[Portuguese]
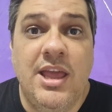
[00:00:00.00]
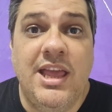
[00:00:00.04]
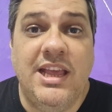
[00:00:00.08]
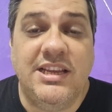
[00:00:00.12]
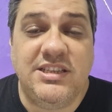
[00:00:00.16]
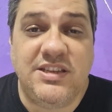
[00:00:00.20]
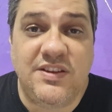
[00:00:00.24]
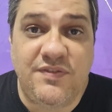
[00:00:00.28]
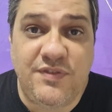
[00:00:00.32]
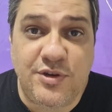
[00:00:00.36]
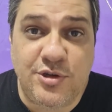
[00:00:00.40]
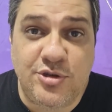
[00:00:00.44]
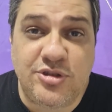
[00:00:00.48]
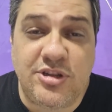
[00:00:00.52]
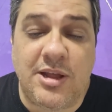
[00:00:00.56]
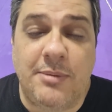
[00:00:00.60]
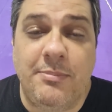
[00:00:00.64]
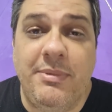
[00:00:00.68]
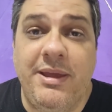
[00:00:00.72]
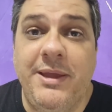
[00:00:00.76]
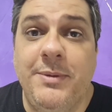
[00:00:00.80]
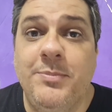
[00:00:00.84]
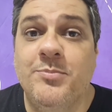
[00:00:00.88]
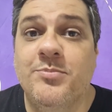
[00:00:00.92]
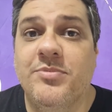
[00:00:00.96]
Esse vídeo
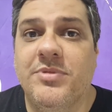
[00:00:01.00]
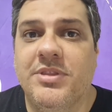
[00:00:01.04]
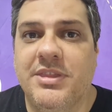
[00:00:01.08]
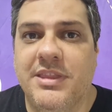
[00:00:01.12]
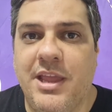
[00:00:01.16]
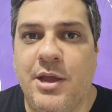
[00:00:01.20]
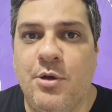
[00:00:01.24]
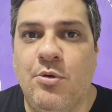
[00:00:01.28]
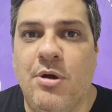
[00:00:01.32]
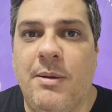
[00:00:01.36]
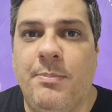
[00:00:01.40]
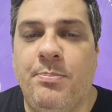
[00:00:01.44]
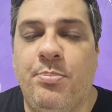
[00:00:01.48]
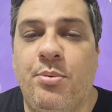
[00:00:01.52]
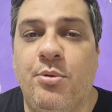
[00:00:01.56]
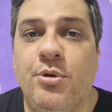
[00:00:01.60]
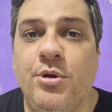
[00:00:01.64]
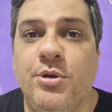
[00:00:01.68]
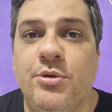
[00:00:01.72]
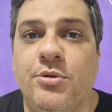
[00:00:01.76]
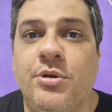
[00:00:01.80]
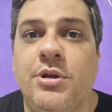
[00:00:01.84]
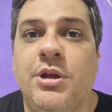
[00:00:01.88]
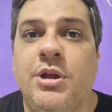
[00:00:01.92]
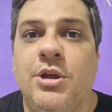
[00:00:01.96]
também tem o
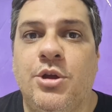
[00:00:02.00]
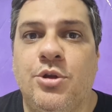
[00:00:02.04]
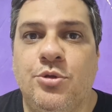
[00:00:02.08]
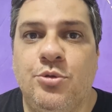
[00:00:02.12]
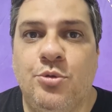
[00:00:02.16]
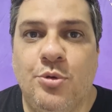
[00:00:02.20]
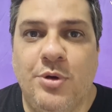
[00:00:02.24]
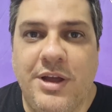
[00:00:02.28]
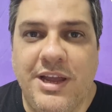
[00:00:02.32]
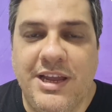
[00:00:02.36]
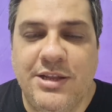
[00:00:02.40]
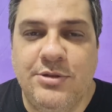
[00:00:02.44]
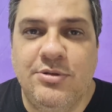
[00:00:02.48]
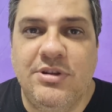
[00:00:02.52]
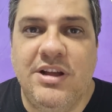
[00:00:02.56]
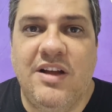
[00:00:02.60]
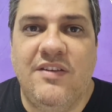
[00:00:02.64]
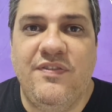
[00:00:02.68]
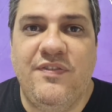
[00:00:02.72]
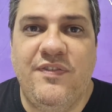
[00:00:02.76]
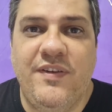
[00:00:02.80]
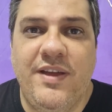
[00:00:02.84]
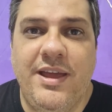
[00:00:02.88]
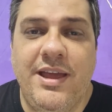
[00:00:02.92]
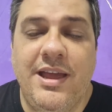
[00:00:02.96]
apoio do Rei do
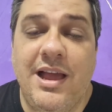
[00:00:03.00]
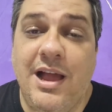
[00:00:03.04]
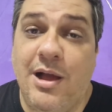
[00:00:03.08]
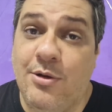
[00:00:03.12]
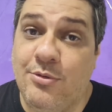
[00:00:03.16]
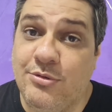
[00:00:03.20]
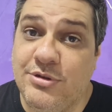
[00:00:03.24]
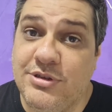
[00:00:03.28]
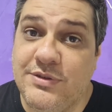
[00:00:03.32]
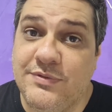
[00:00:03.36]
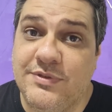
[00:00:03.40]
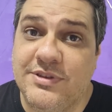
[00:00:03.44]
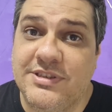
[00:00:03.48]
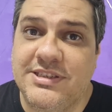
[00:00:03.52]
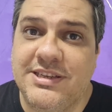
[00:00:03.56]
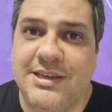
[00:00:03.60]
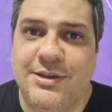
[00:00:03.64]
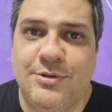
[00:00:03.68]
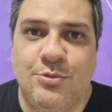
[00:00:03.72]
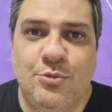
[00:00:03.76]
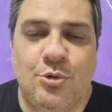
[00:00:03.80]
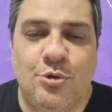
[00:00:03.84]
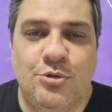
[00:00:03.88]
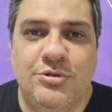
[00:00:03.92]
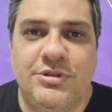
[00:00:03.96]
Café, aonde você
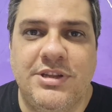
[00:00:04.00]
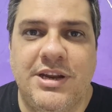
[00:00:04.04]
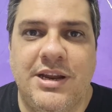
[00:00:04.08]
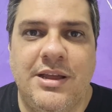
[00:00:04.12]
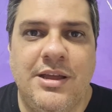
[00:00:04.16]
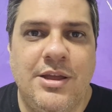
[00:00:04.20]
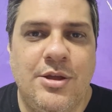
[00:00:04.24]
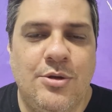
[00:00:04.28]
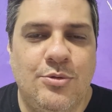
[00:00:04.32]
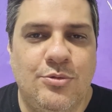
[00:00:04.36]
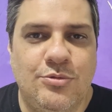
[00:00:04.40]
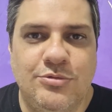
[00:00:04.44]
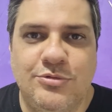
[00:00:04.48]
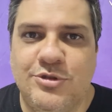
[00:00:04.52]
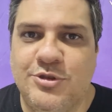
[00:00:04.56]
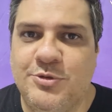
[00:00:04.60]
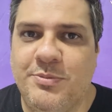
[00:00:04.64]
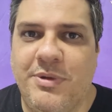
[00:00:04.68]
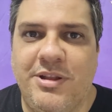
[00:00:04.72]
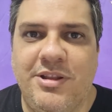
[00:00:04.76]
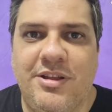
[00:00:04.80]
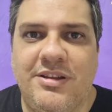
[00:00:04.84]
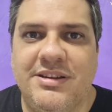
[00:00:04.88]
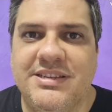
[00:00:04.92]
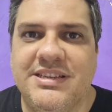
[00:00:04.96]
encontra um dos
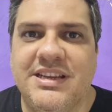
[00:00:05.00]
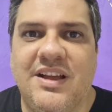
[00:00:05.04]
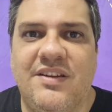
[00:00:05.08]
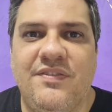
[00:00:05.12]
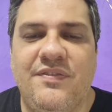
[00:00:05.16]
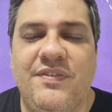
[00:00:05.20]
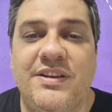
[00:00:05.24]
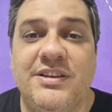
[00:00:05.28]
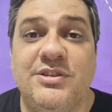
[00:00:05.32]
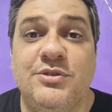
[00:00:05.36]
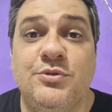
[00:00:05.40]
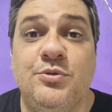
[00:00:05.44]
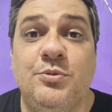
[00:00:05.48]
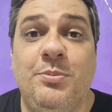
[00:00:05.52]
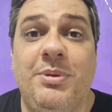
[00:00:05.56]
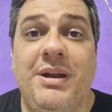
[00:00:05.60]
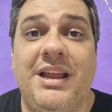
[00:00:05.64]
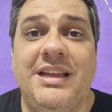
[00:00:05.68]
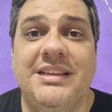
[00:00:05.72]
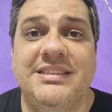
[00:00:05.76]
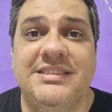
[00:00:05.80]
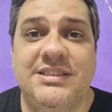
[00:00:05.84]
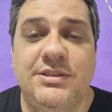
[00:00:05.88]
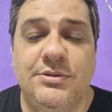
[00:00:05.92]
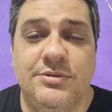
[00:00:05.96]
melhores cafés do
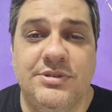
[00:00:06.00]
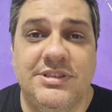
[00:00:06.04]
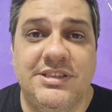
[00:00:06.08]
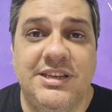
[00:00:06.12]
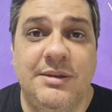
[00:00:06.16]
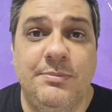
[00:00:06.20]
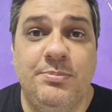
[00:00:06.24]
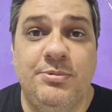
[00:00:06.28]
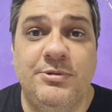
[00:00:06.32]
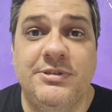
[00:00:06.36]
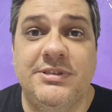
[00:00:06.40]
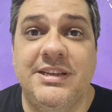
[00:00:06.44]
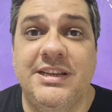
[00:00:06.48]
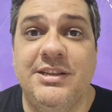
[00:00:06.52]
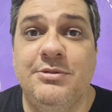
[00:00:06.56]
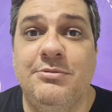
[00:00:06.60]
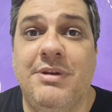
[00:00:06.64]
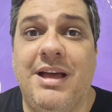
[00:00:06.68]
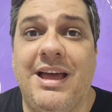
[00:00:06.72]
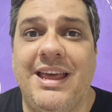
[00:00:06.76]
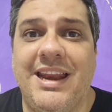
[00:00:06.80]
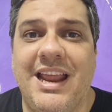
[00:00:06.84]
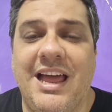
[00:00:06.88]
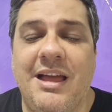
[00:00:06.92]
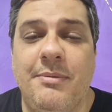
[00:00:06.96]
Brasil, 100%
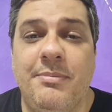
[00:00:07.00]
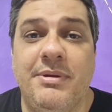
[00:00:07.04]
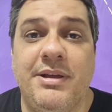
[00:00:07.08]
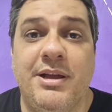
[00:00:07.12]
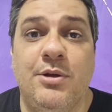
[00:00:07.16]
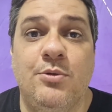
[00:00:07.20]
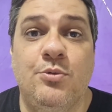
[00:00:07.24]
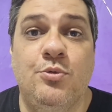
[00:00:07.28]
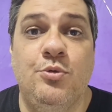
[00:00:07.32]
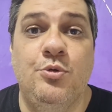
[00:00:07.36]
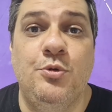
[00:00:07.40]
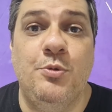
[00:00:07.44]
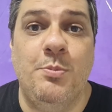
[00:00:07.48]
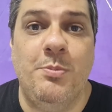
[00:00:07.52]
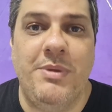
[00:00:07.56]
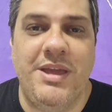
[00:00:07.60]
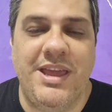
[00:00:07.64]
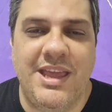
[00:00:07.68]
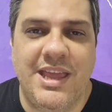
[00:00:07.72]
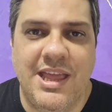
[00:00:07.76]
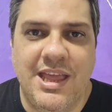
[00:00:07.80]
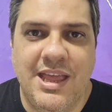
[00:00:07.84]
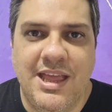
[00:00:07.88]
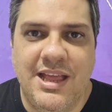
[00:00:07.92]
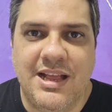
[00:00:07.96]
arábica,
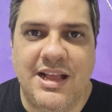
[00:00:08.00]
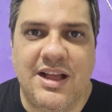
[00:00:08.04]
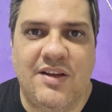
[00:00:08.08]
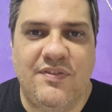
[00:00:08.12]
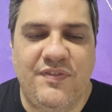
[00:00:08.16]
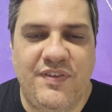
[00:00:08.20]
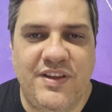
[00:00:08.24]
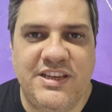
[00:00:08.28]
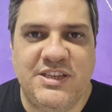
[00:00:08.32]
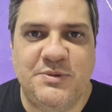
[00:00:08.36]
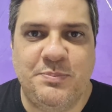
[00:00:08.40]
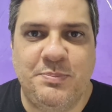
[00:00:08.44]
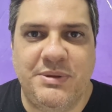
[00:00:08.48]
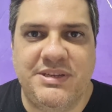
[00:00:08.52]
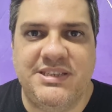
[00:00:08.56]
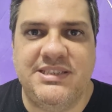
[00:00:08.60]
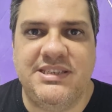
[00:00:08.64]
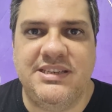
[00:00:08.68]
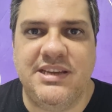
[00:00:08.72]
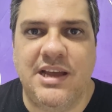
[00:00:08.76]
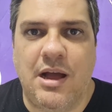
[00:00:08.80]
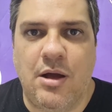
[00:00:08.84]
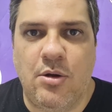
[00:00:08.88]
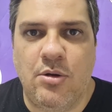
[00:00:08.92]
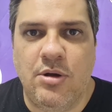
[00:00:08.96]
gourmet, café
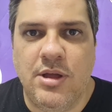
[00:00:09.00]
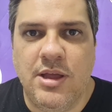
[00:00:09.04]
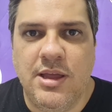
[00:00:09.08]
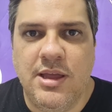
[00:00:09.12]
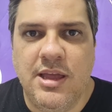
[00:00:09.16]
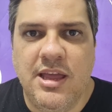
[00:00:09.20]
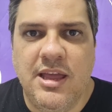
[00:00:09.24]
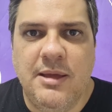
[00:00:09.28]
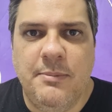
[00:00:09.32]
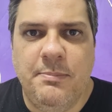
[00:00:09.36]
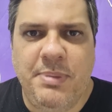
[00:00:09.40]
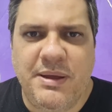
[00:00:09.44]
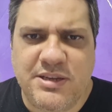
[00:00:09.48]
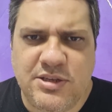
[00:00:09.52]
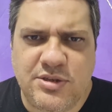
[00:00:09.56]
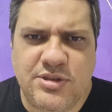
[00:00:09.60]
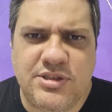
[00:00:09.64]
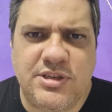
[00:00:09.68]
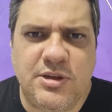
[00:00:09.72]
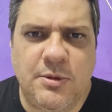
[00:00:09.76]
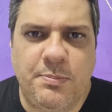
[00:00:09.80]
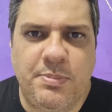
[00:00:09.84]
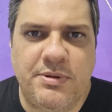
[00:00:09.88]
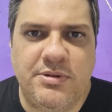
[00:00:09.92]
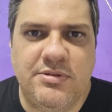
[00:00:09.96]
especial. Peço
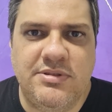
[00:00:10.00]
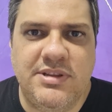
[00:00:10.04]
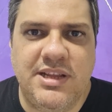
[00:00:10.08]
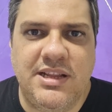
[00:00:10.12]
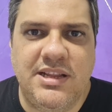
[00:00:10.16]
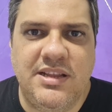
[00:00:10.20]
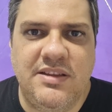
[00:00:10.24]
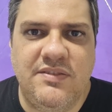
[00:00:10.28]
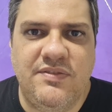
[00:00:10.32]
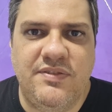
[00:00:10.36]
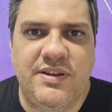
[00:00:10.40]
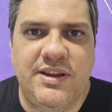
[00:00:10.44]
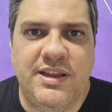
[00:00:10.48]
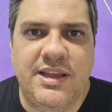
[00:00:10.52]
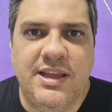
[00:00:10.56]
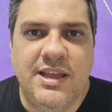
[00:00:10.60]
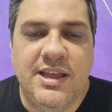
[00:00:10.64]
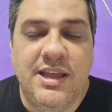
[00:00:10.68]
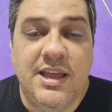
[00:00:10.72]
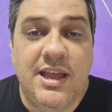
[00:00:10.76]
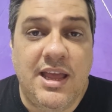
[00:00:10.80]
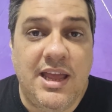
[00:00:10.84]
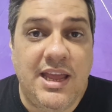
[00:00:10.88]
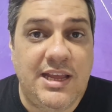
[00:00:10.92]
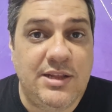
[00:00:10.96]
o seu pelo delivery
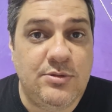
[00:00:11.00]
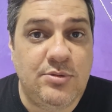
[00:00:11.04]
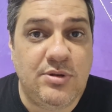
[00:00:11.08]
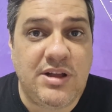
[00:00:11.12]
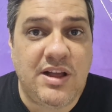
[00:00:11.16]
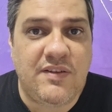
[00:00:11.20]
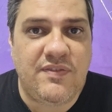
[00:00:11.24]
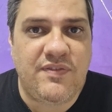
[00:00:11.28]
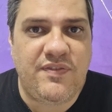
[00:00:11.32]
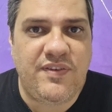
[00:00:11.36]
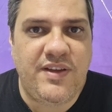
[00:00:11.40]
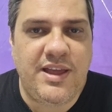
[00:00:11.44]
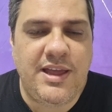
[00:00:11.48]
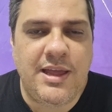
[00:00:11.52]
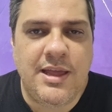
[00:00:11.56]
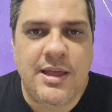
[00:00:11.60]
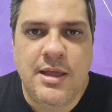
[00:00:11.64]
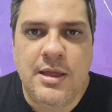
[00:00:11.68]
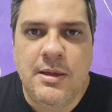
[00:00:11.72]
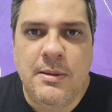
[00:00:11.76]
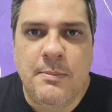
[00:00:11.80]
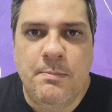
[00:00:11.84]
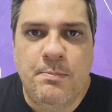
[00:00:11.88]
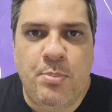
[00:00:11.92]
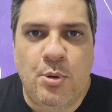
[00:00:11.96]

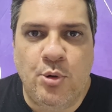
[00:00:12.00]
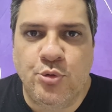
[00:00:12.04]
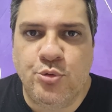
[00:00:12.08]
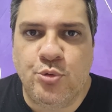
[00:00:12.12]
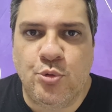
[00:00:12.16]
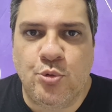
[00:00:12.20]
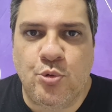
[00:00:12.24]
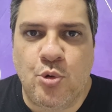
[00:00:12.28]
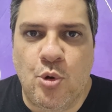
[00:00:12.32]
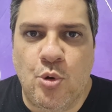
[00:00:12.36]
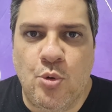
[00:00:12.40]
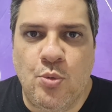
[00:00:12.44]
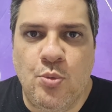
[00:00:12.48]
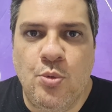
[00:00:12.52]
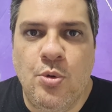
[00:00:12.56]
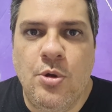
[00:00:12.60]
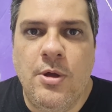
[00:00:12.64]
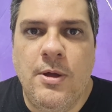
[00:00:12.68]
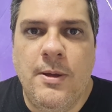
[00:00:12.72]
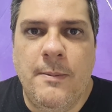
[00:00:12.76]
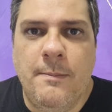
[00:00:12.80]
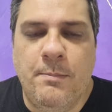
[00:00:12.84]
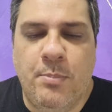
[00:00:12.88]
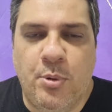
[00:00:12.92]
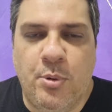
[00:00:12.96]
reidocafé.com.br